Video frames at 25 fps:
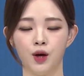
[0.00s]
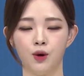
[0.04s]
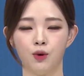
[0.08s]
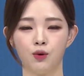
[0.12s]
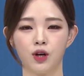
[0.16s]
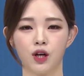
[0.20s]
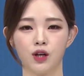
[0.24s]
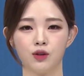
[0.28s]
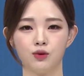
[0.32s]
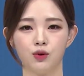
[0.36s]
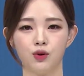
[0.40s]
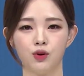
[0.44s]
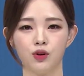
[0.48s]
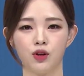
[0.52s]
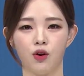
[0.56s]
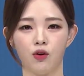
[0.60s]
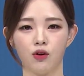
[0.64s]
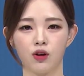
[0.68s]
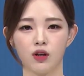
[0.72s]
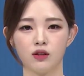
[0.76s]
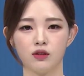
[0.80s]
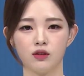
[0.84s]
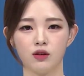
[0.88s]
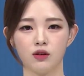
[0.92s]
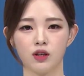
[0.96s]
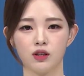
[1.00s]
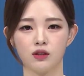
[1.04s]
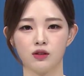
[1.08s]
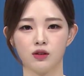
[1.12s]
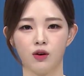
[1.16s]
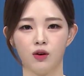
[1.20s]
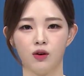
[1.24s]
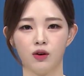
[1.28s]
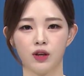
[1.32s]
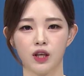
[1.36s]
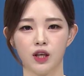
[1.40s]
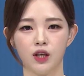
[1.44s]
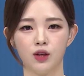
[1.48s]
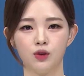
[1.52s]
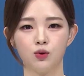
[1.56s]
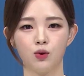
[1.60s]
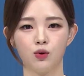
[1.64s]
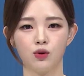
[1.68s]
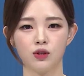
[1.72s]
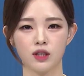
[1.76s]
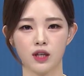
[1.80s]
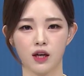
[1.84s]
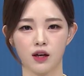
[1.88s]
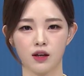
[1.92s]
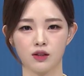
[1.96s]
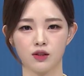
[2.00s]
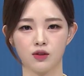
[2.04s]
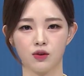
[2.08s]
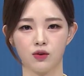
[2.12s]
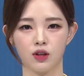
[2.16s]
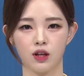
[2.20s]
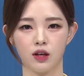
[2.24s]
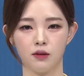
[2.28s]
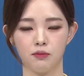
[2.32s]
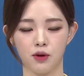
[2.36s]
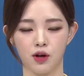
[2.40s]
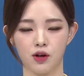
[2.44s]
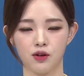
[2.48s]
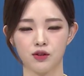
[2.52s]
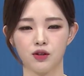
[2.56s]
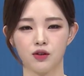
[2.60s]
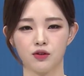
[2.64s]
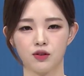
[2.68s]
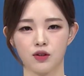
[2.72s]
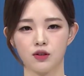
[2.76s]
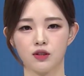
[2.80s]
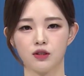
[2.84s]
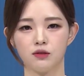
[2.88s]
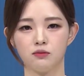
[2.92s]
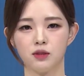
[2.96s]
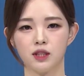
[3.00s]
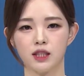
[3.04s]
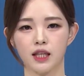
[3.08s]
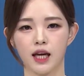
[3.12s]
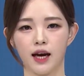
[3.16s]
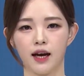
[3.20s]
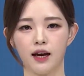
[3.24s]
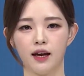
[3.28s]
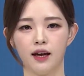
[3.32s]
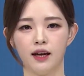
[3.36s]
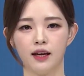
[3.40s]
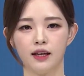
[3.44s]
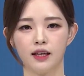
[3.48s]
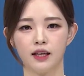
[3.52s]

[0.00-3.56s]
올해도 여기저기서 이송작전이 펼쳐졌습니다.